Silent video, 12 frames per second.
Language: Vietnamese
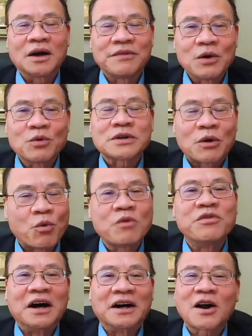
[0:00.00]
với ông Trần Quốc
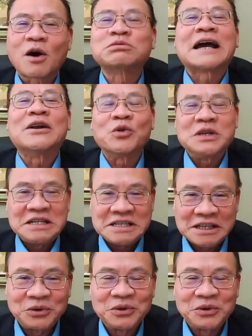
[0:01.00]
Vượng nó không thay đổi gì nhiều